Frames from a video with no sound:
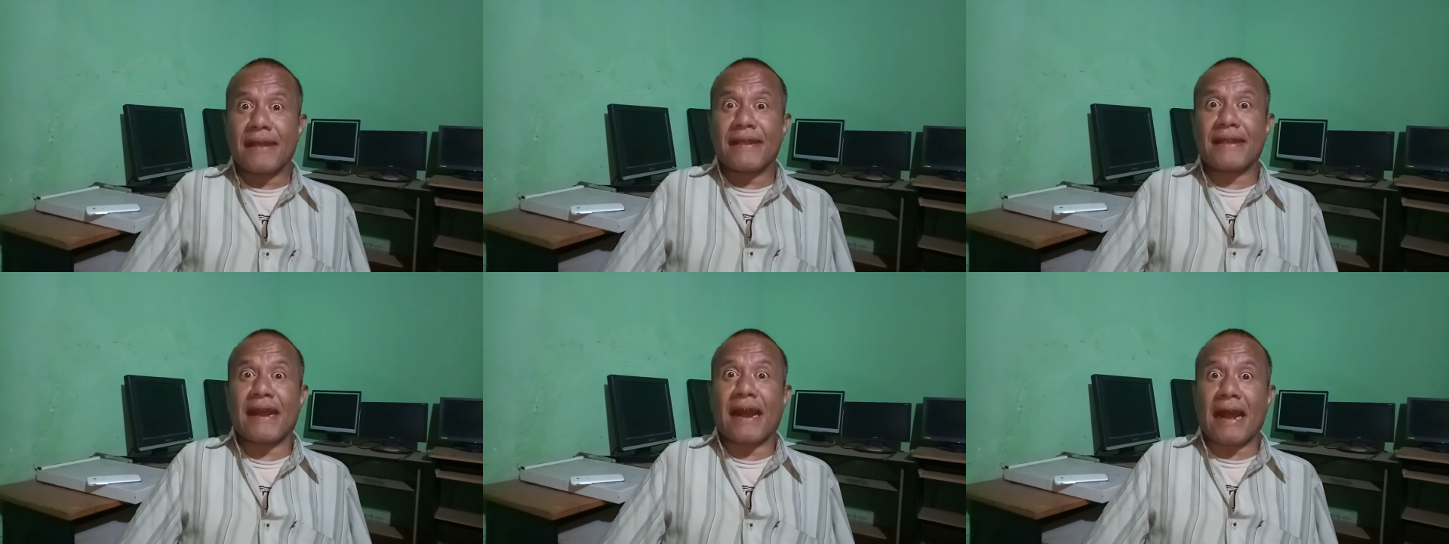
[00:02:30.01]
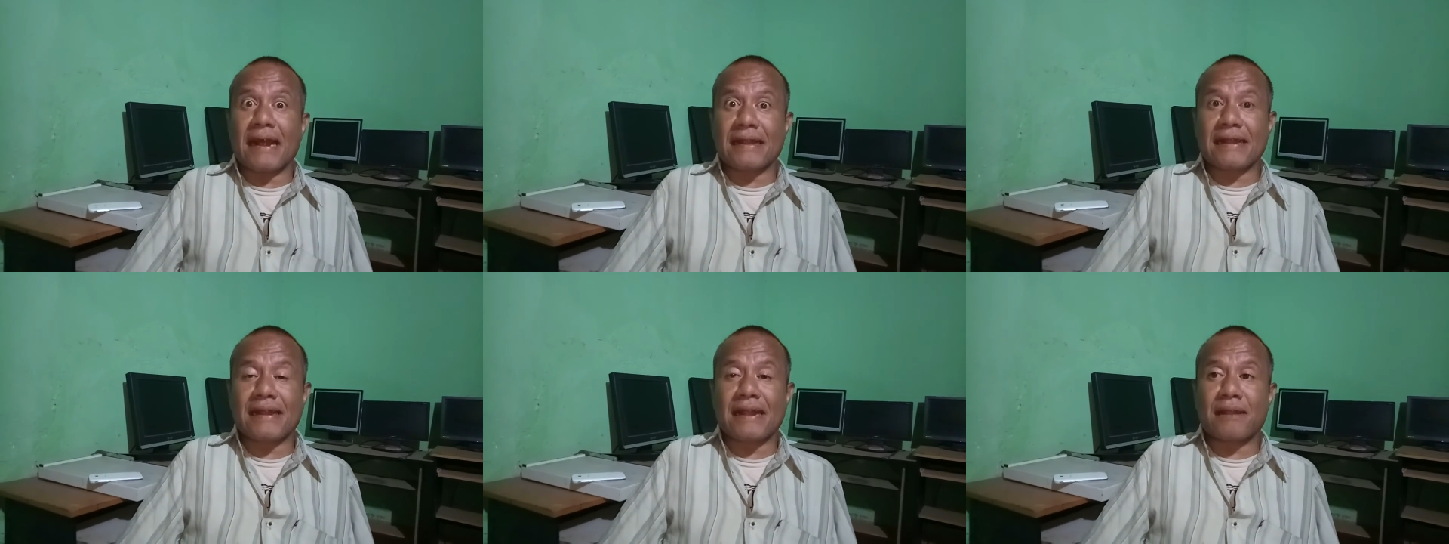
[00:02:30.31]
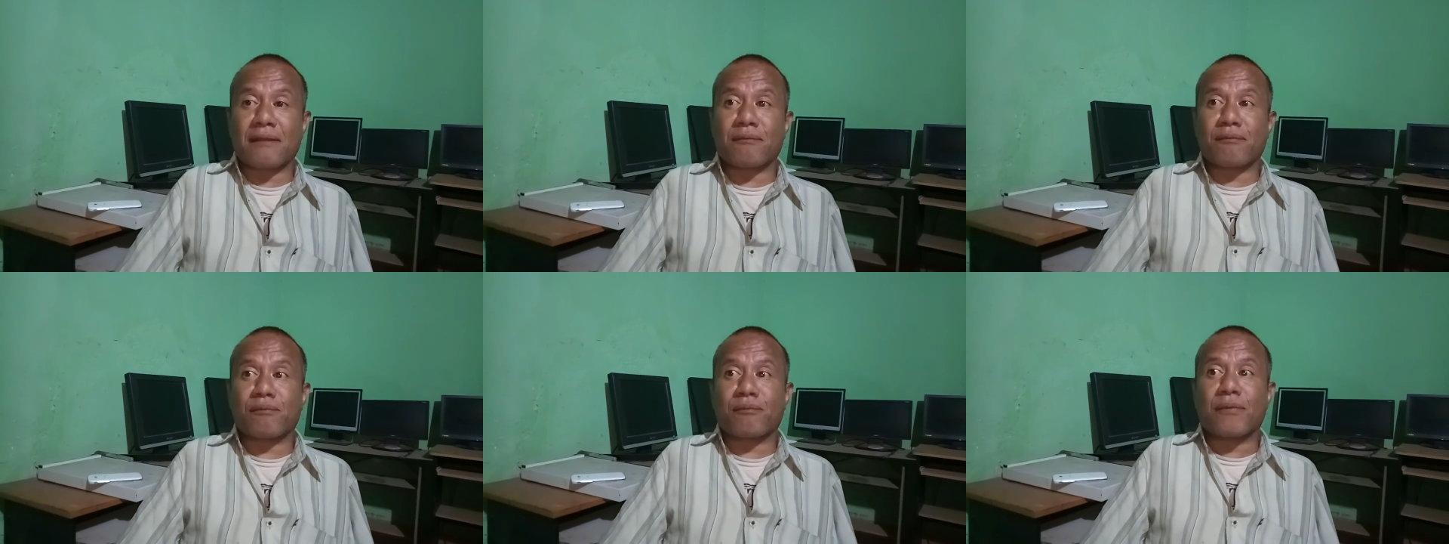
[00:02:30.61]
yang ada
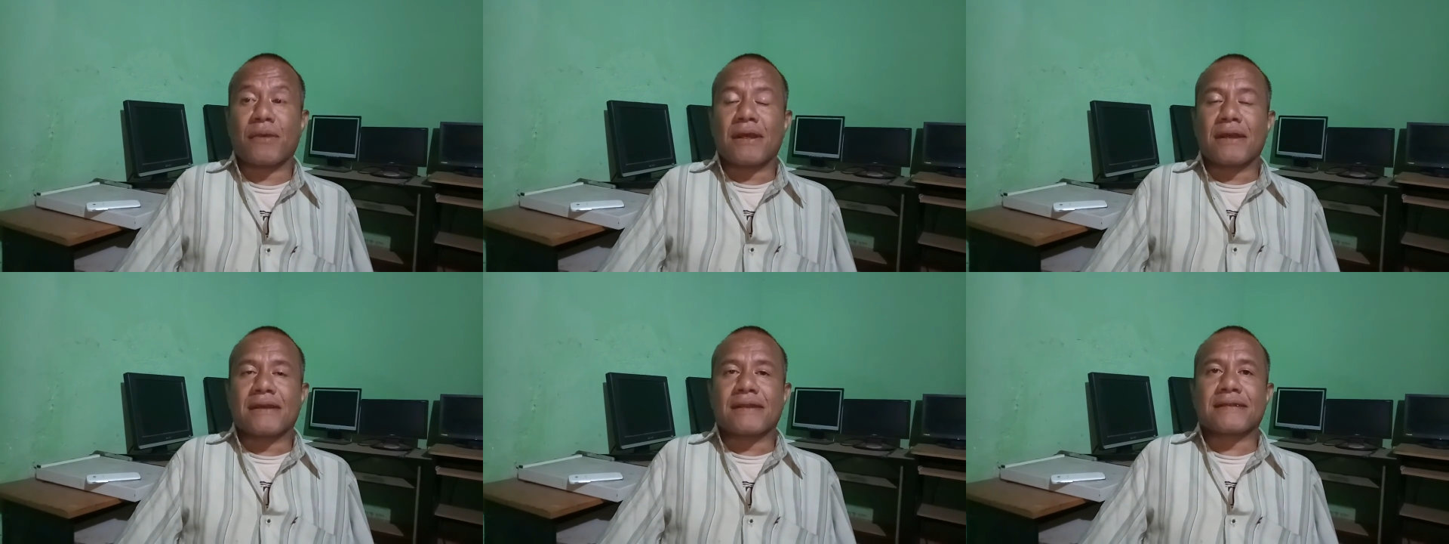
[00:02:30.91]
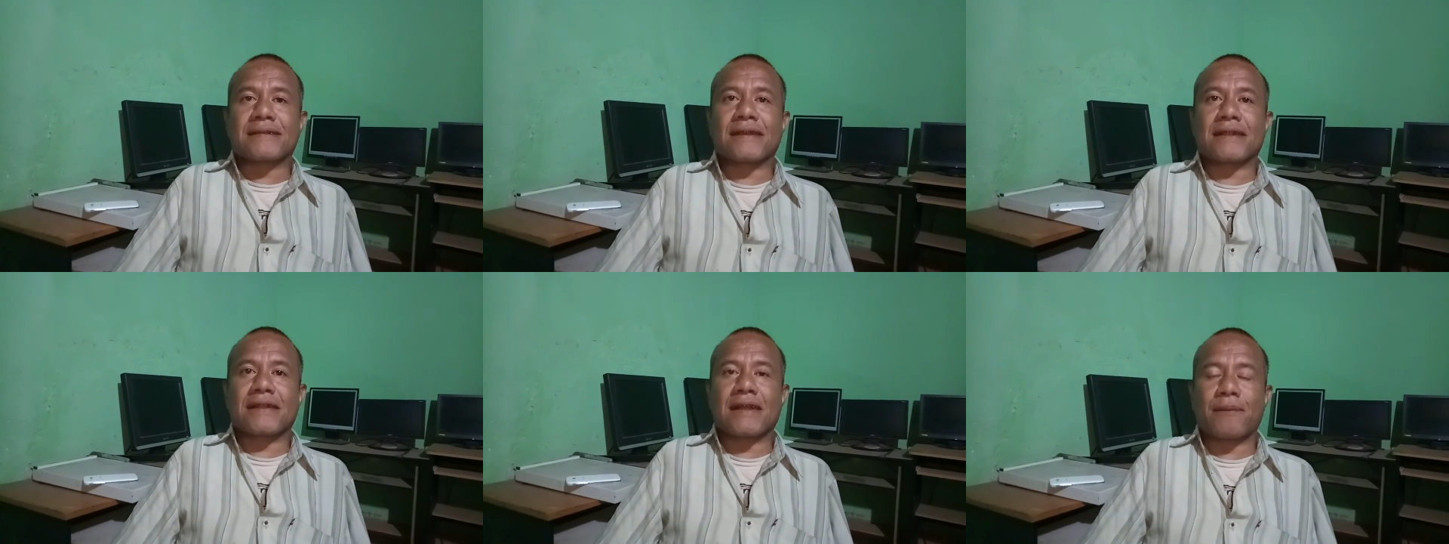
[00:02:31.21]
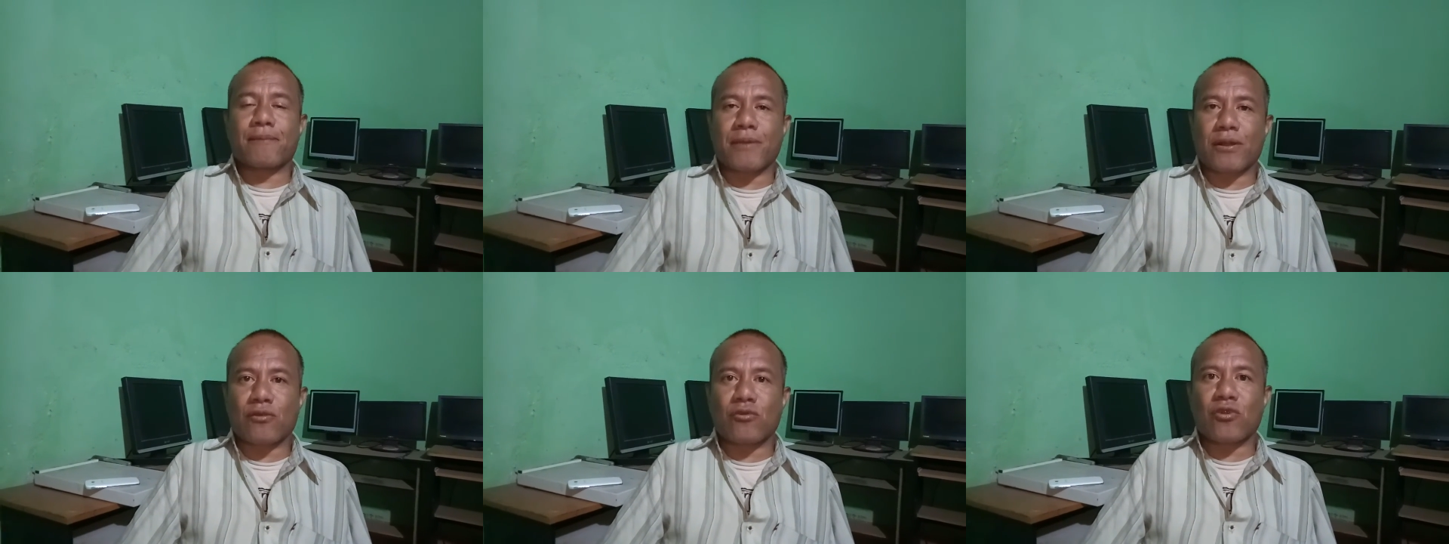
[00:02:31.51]
dalam
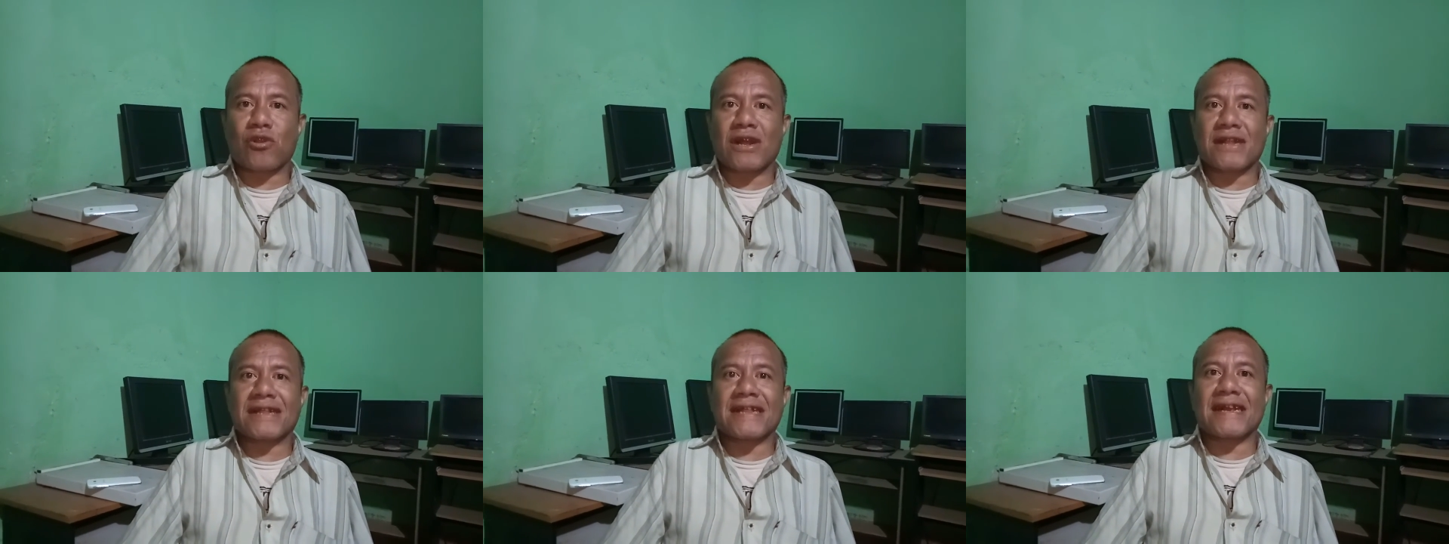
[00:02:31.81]
setiap perguruan